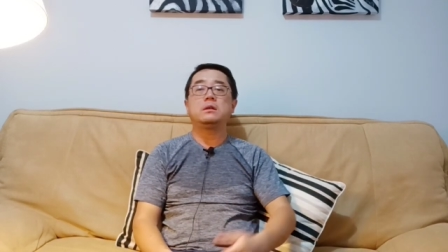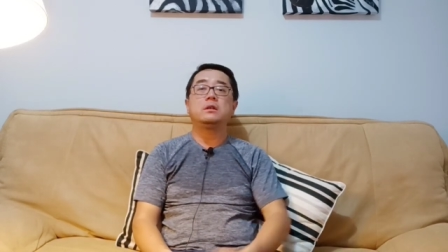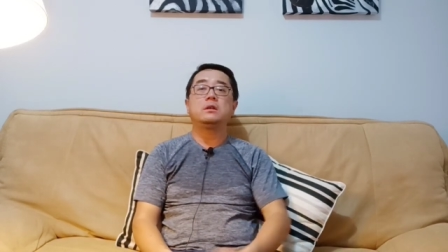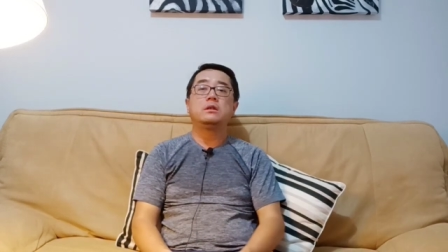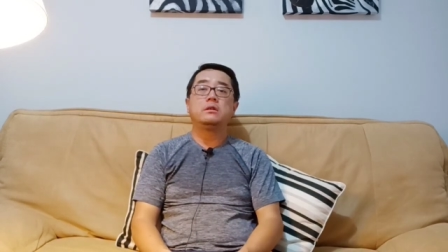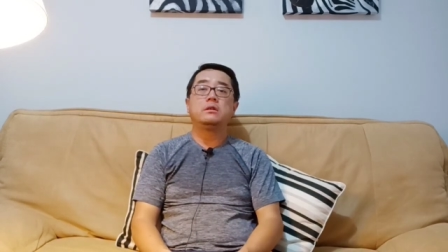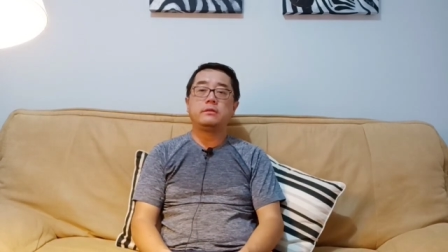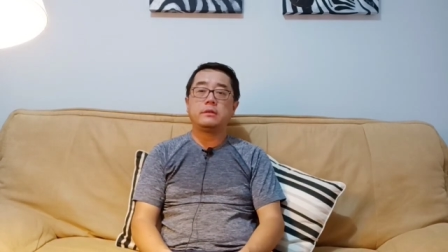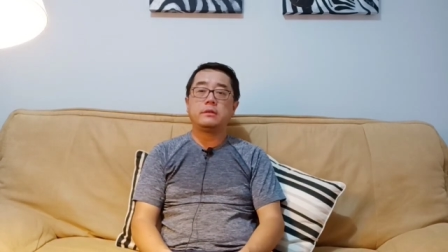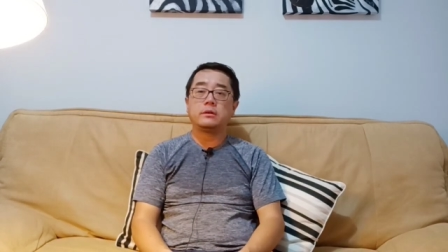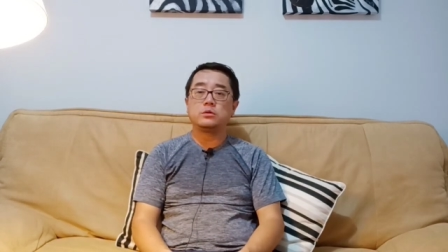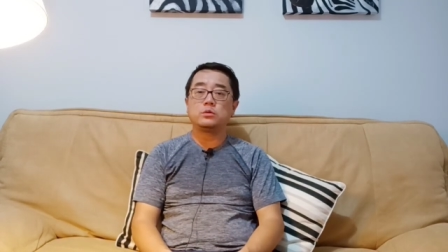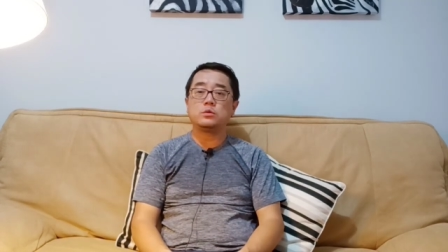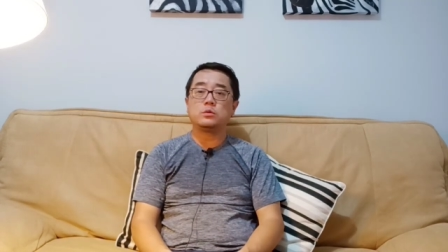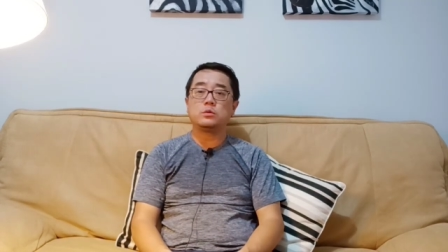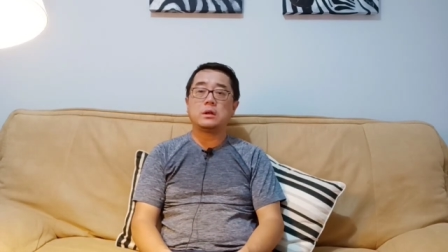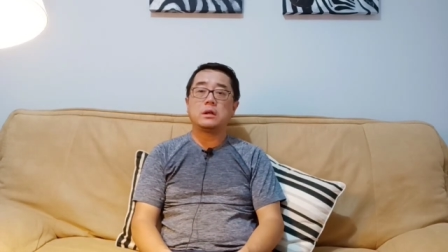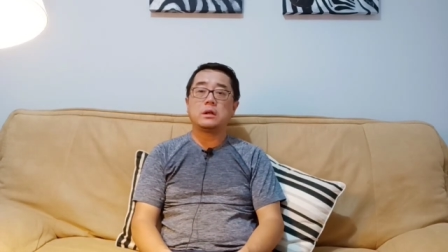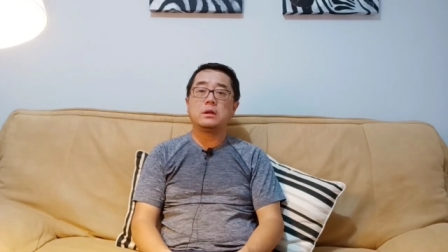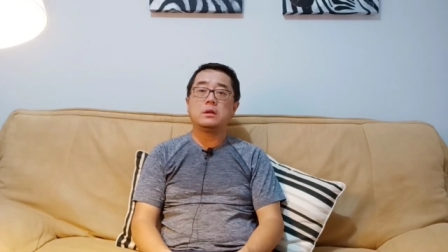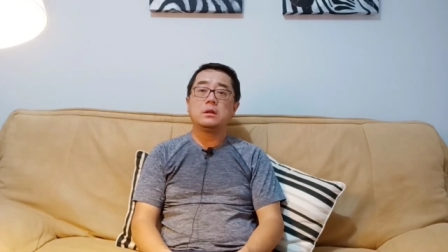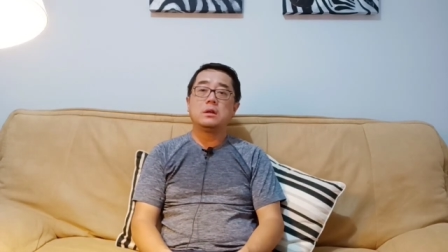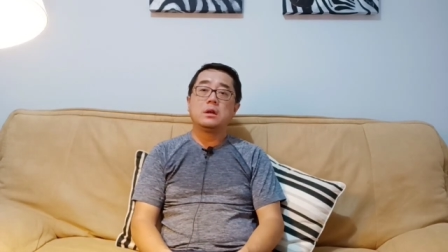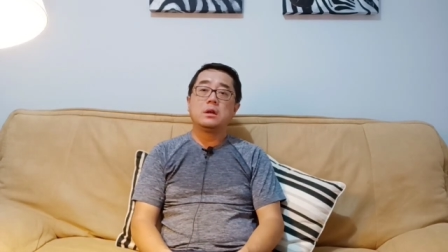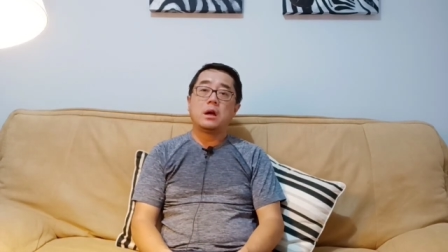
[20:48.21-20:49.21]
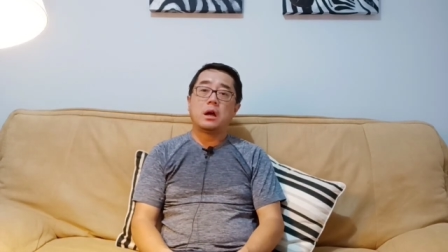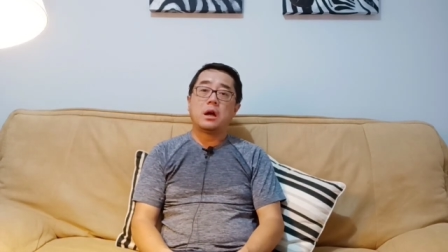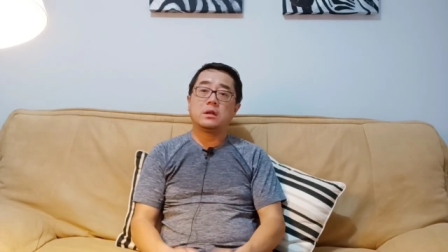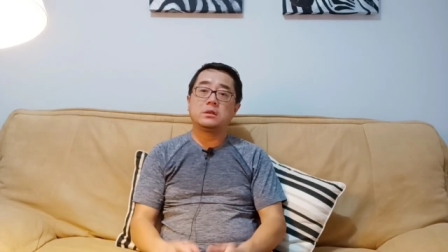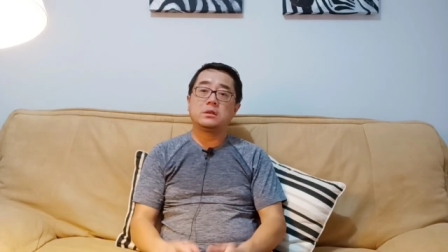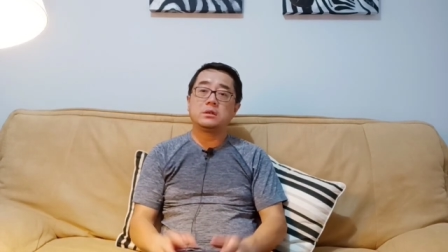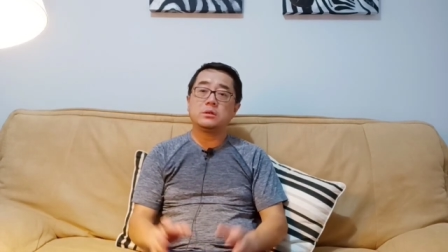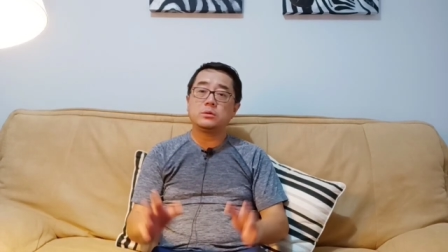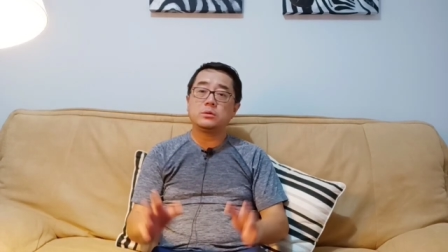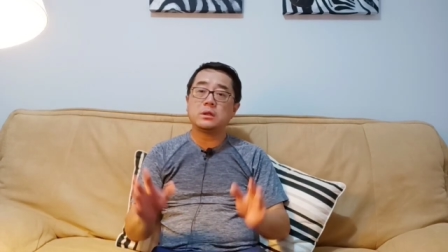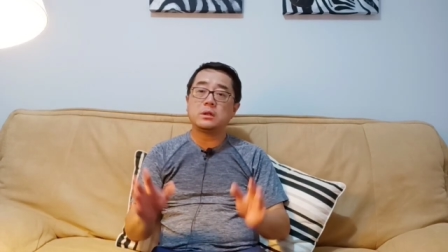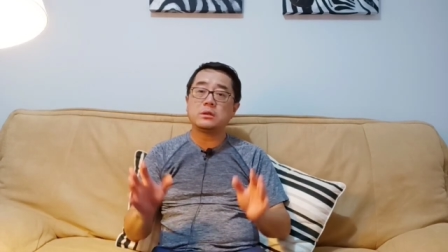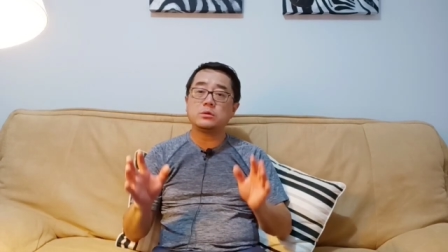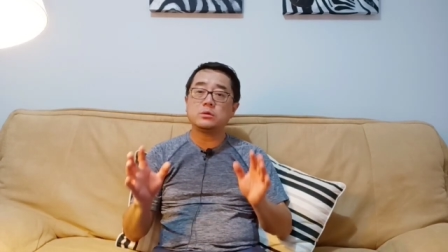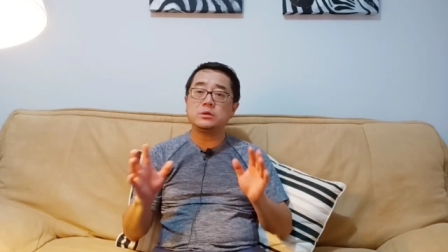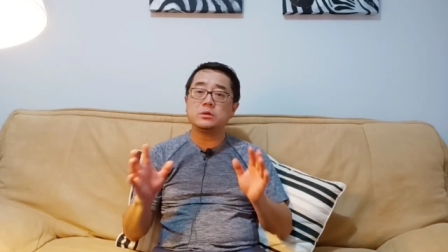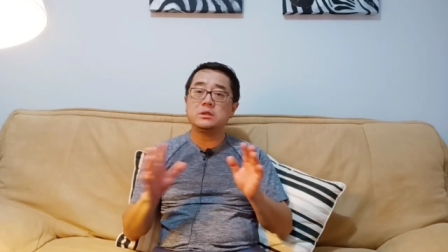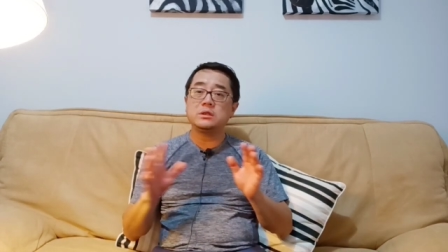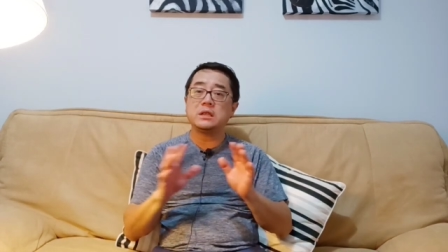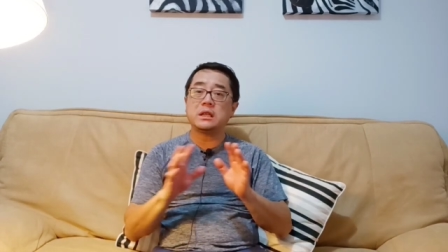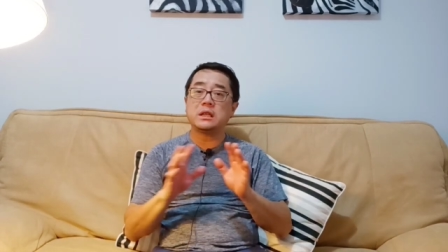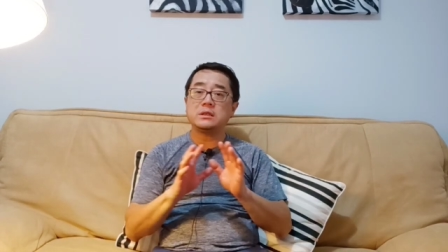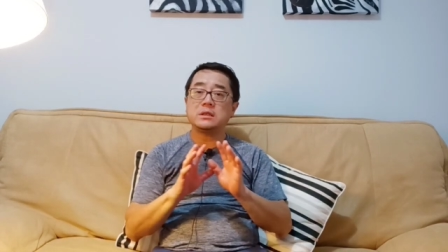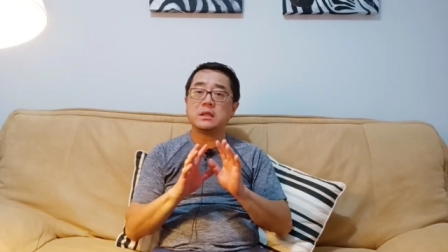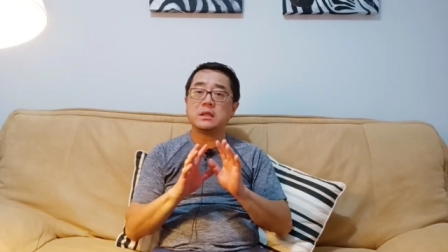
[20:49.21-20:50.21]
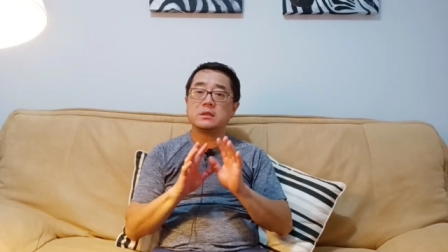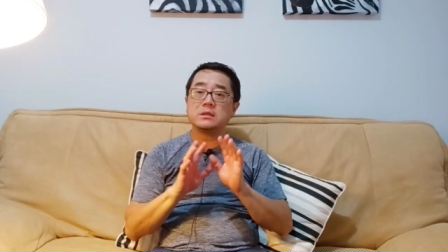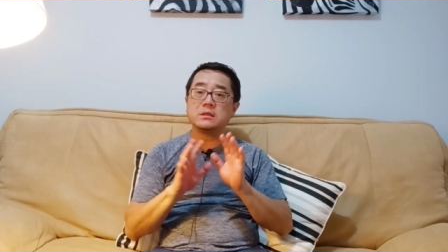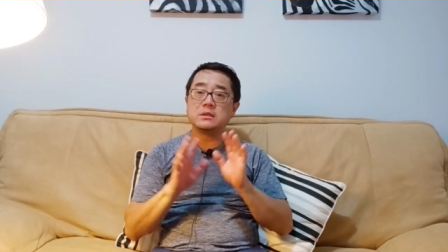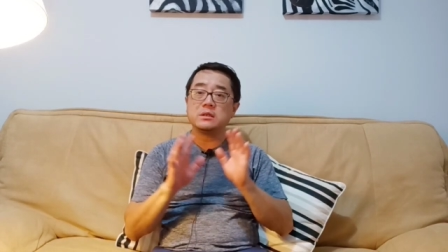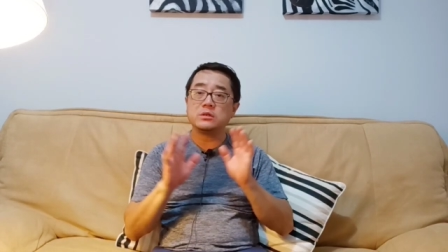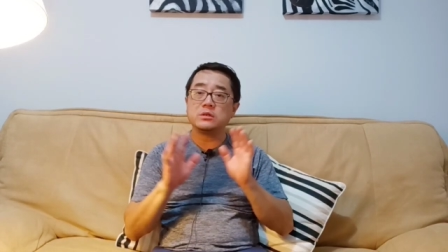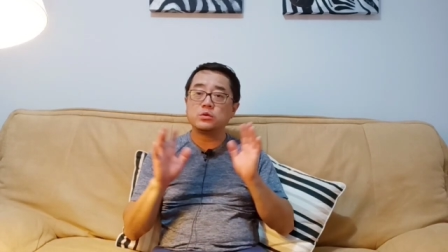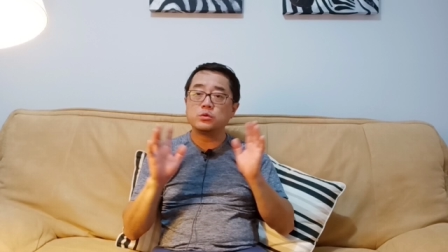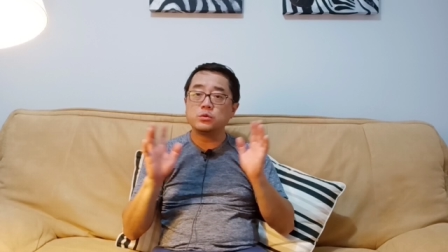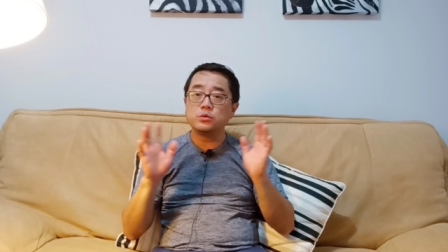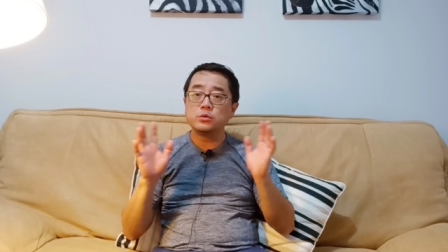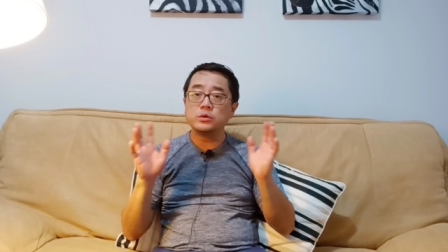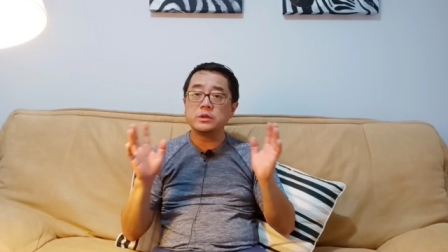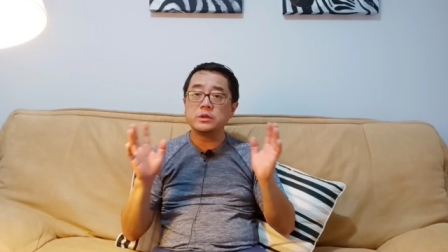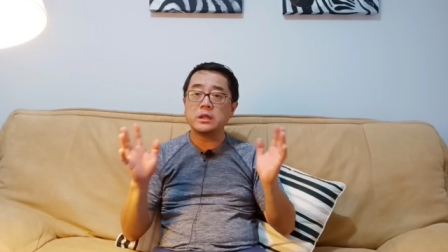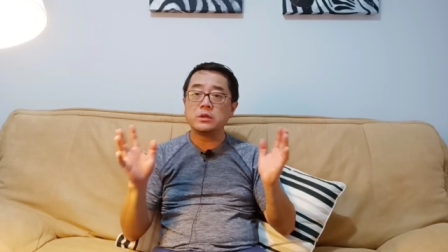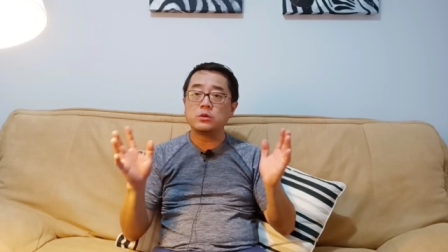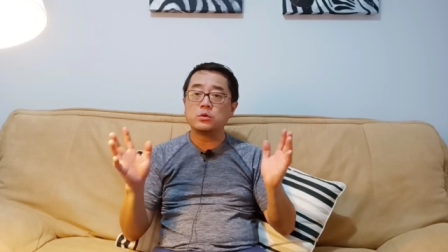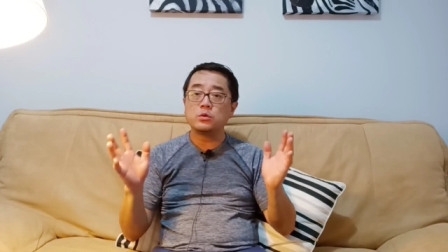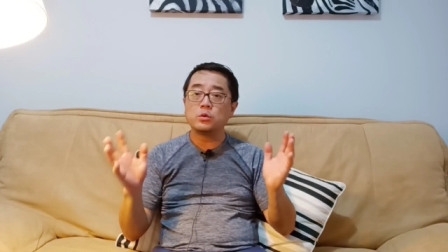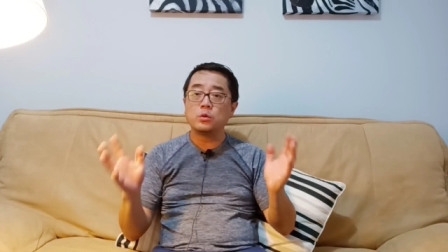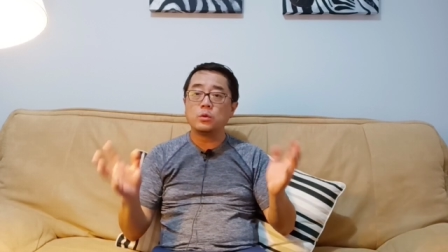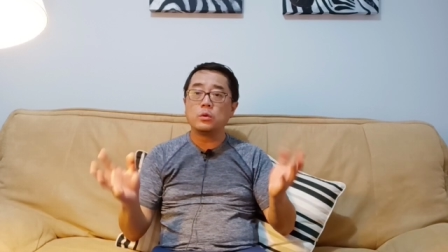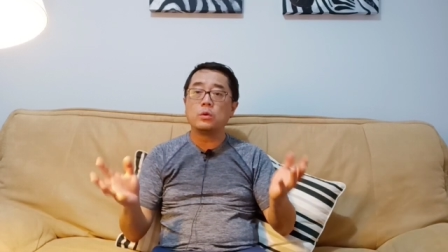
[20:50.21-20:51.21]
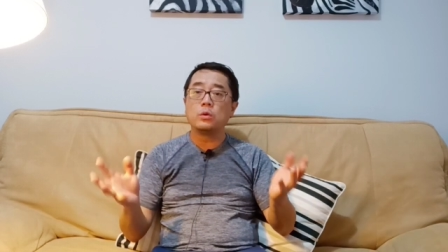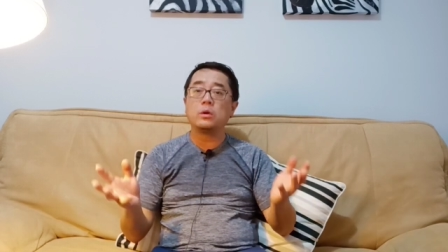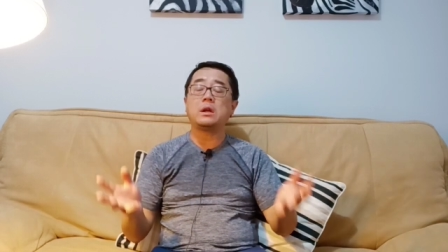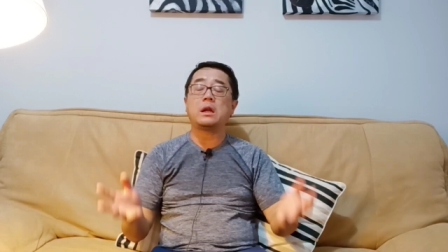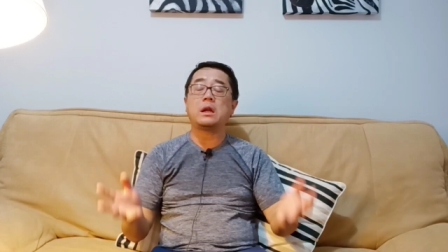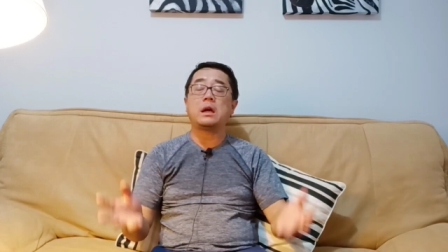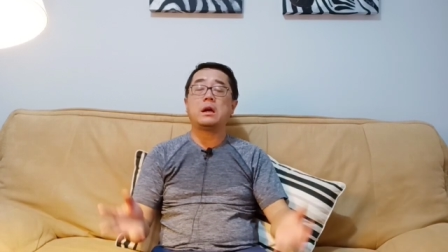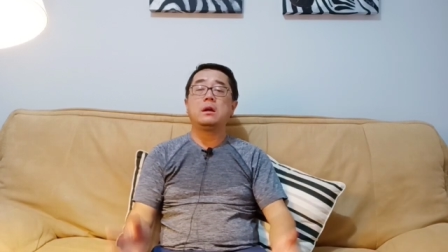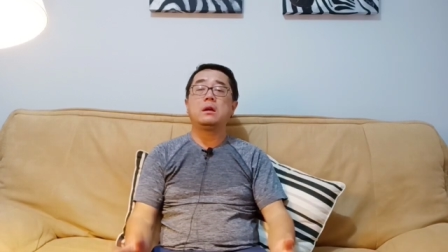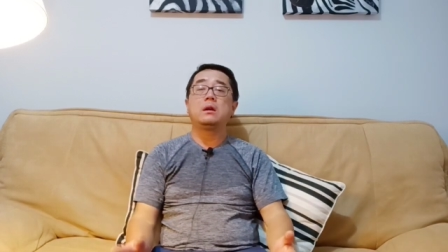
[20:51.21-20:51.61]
封住了。啊。社会当中一旦这样的人出现多了，